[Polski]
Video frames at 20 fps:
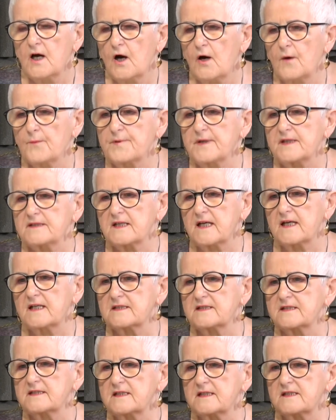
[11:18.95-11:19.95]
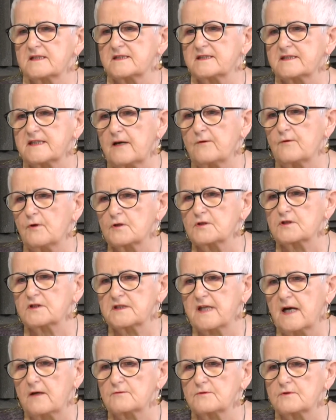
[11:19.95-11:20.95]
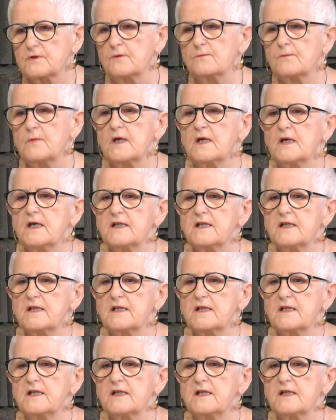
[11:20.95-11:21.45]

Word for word: opiekę całokształtną,